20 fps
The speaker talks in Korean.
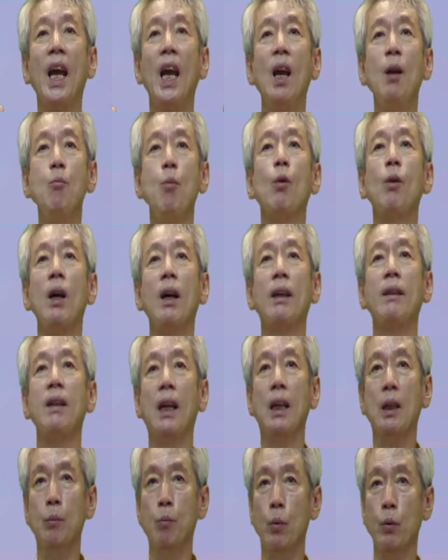행복하게
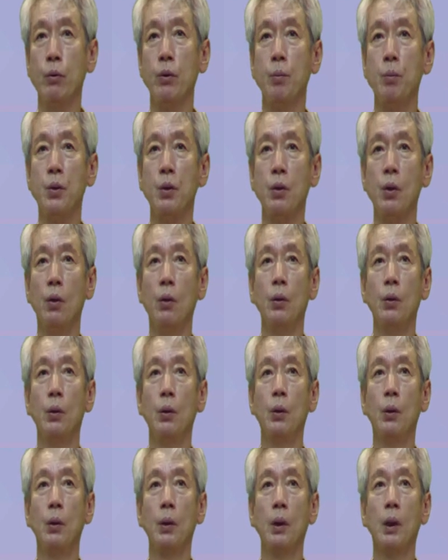사는 모습이죠.
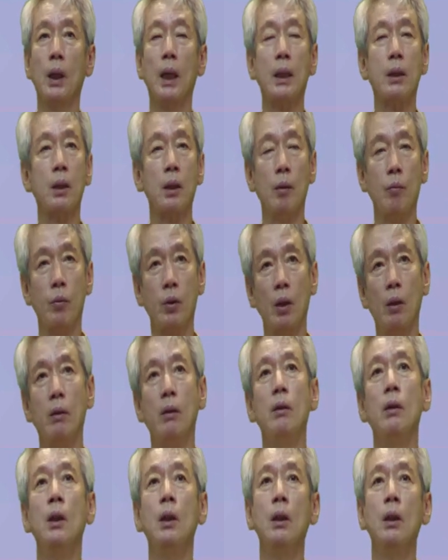그 지금 저는,